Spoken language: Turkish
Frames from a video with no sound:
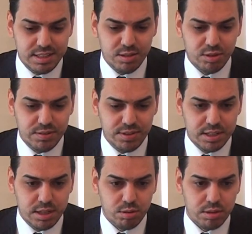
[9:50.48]
de
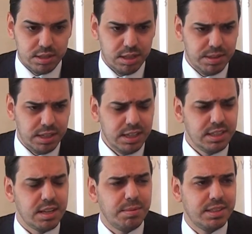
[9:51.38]
ifade ediyorlar. Tabii ilk
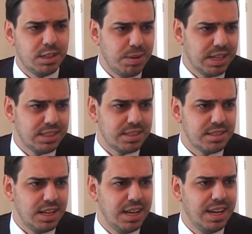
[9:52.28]
zamanlara
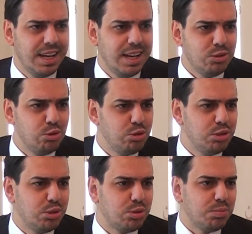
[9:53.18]
baktığınızda
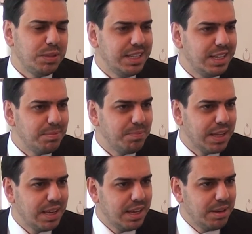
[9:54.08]
Düşünce şu, gidelim
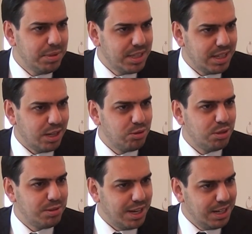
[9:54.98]
bir
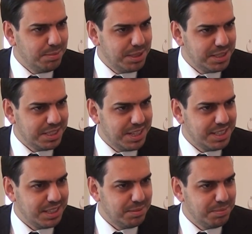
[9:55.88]
traktör tarla parası
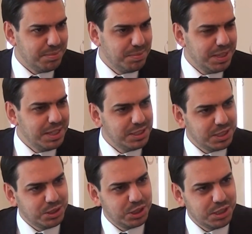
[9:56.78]
kazanalım, evet.
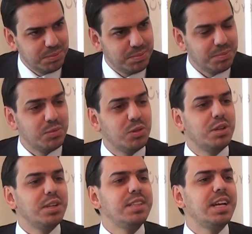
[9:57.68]
çalışalım,
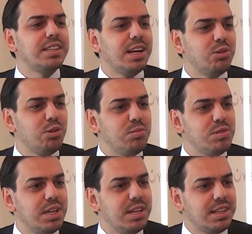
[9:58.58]
tekrar
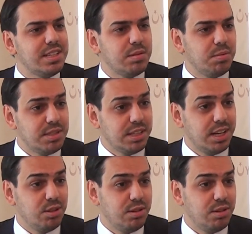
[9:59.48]
köyümüze, kasabamıza geri